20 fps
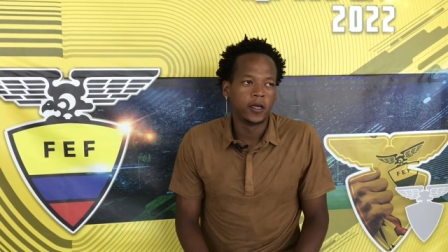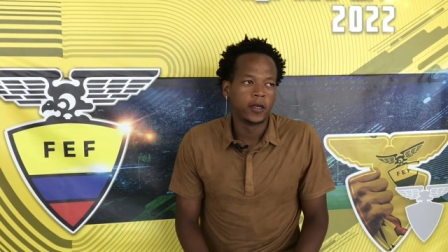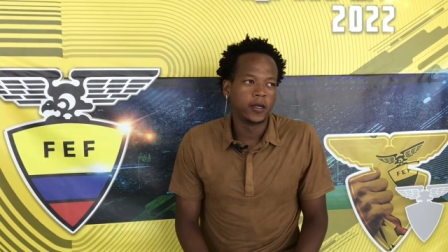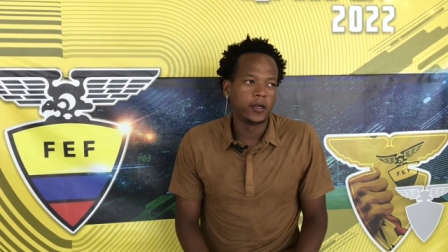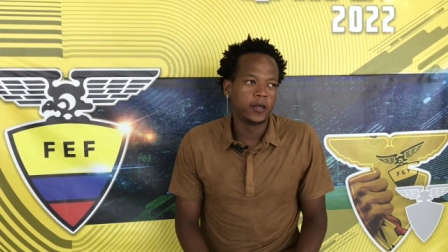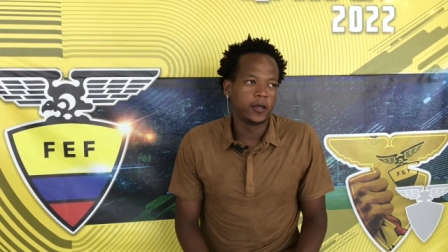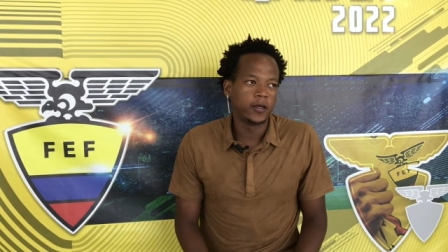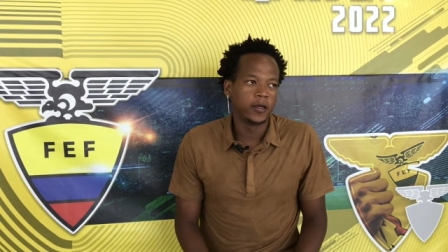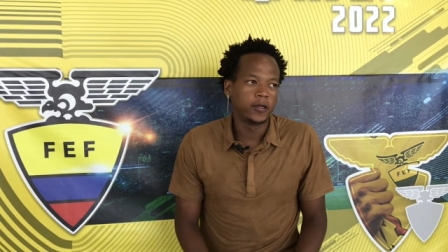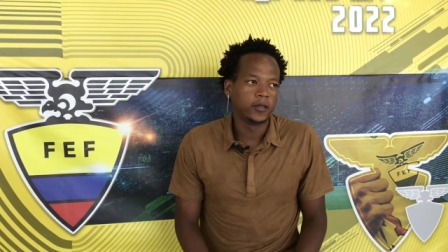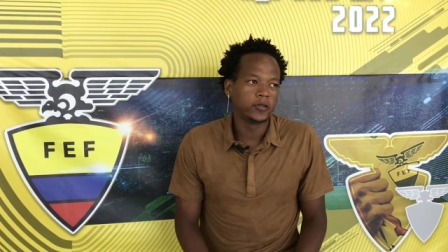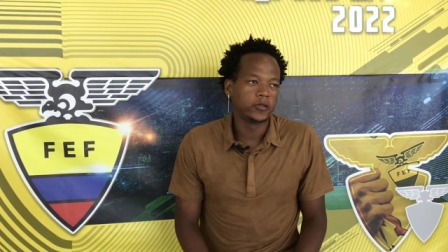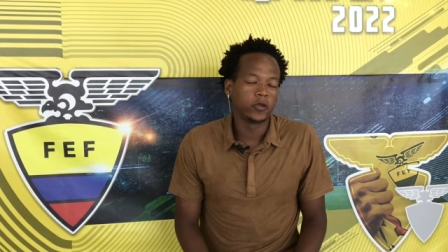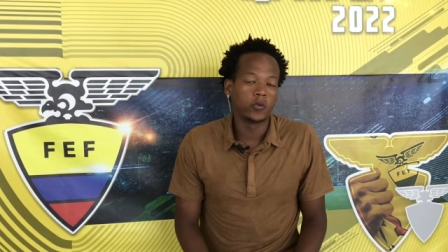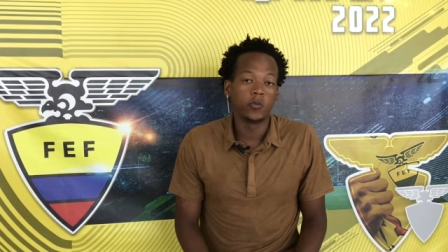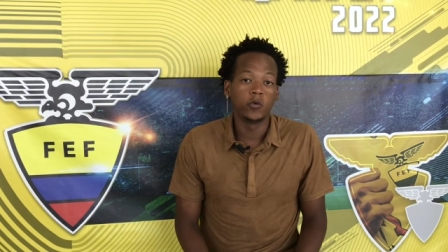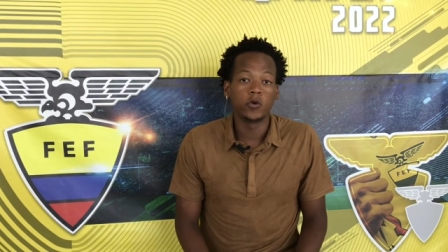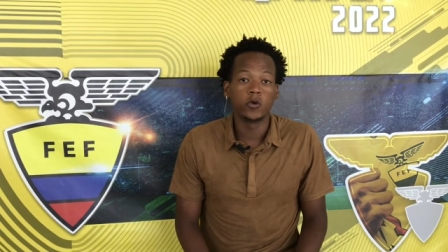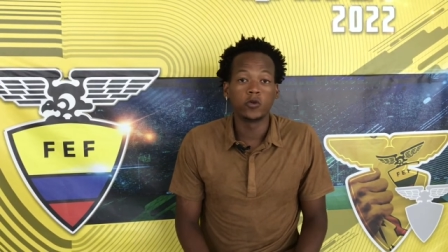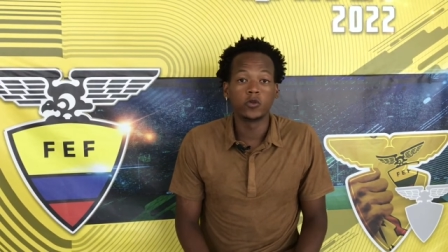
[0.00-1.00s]
eh, estoy
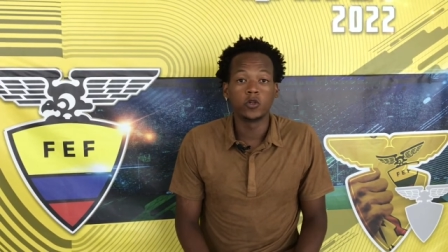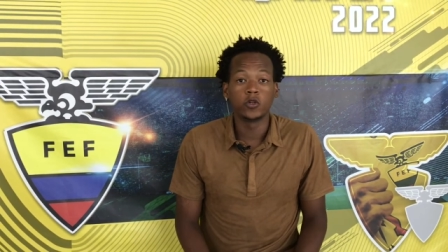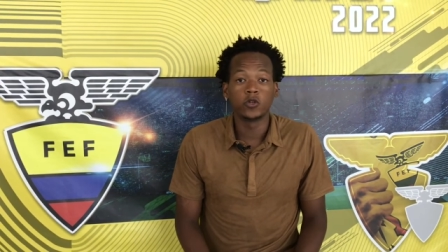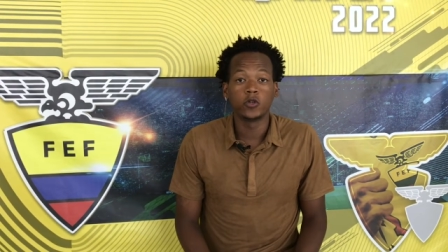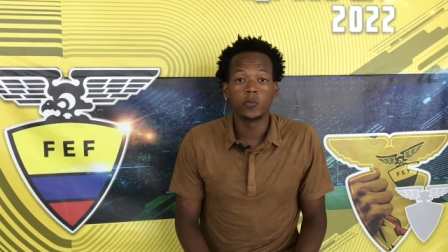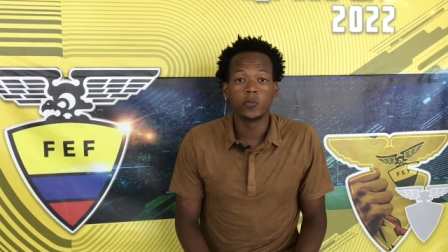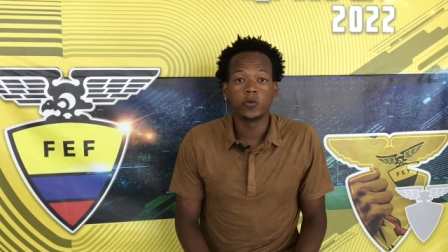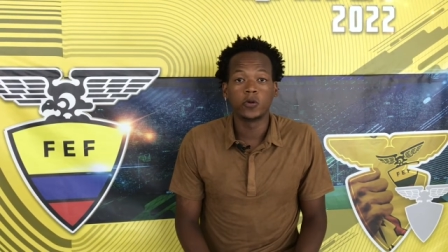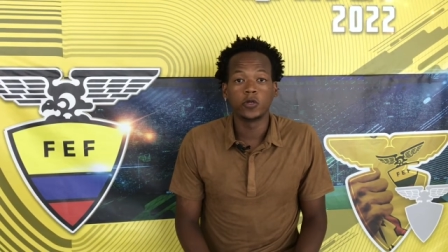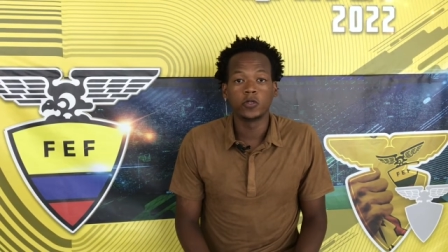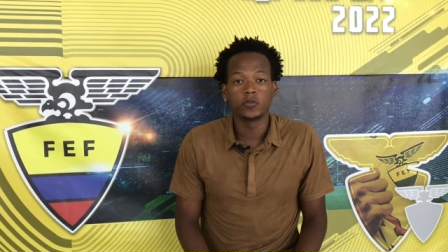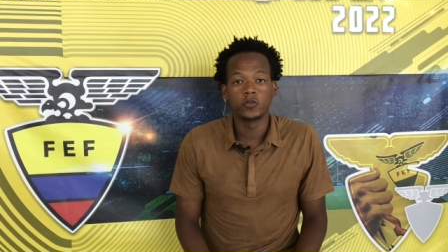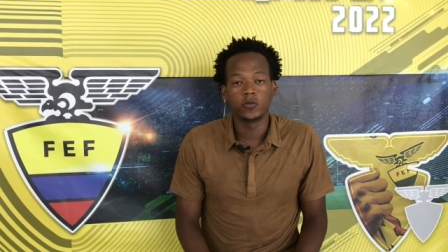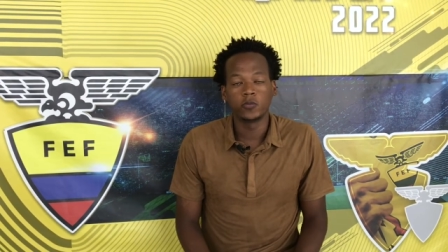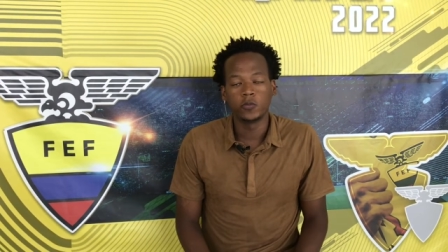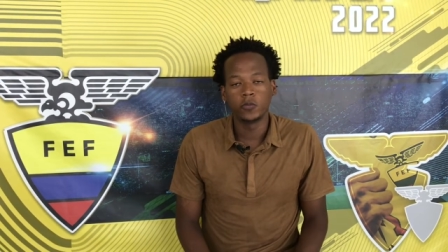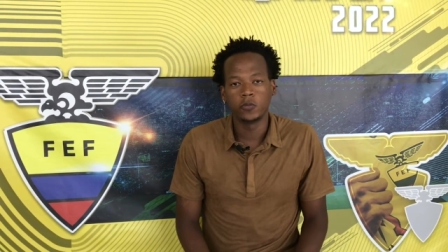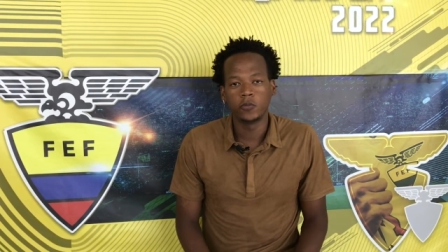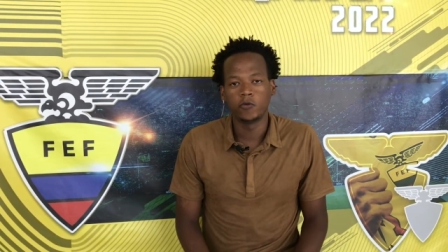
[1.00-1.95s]
muy contento por eso,